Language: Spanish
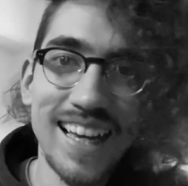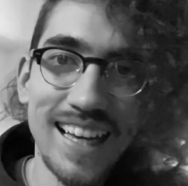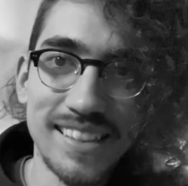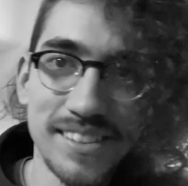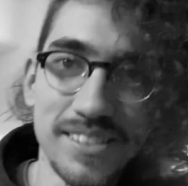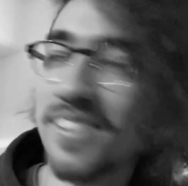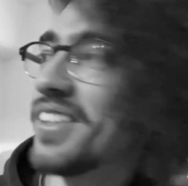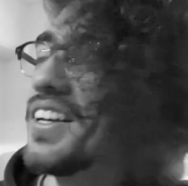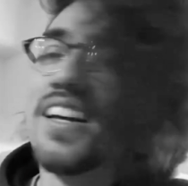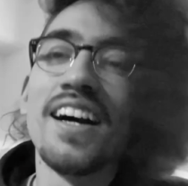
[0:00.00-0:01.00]
cajas.
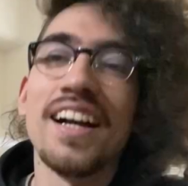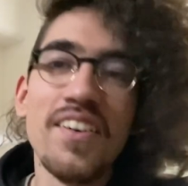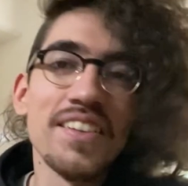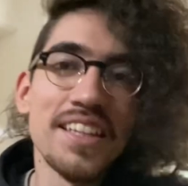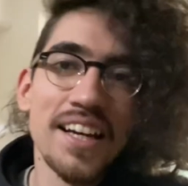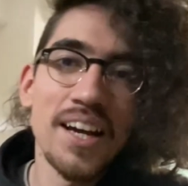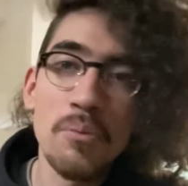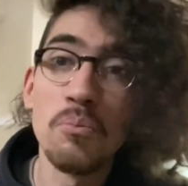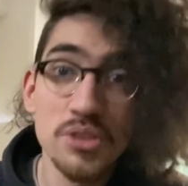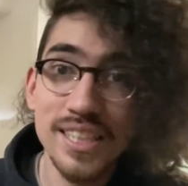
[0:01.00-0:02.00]
Acaban de
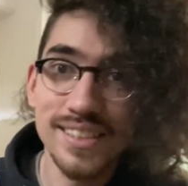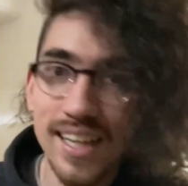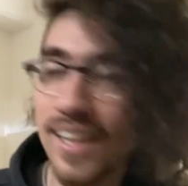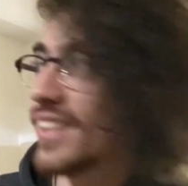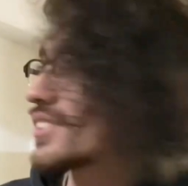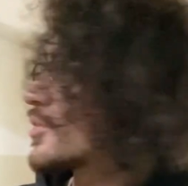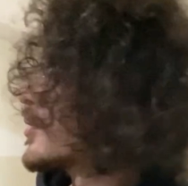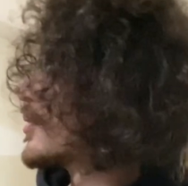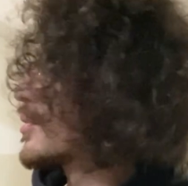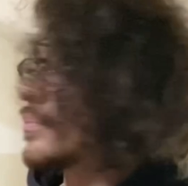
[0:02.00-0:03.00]
llegar muchas cajas
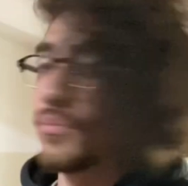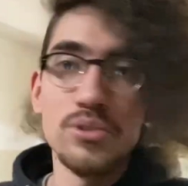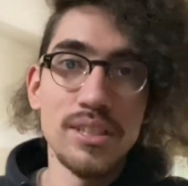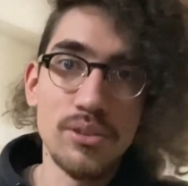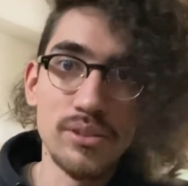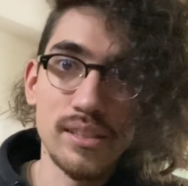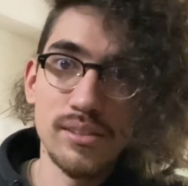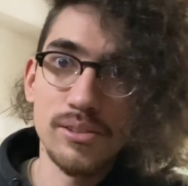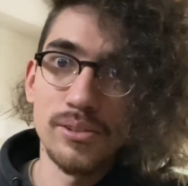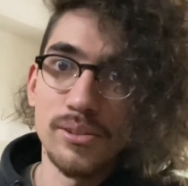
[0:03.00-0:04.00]
con muchas
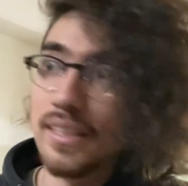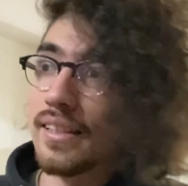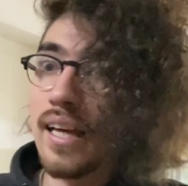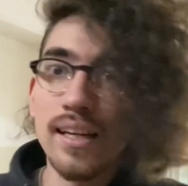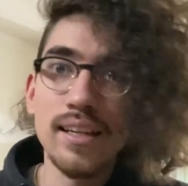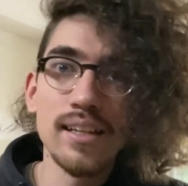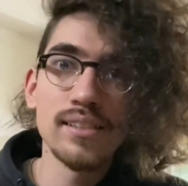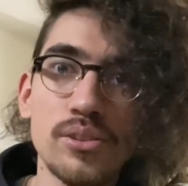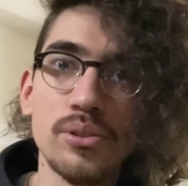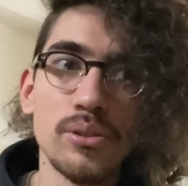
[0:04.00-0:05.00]
cosas, con
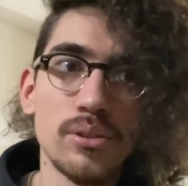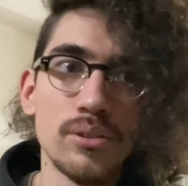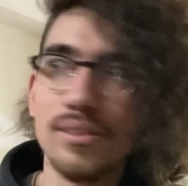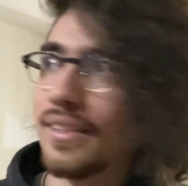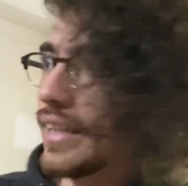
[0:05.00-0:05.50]
guitarras, con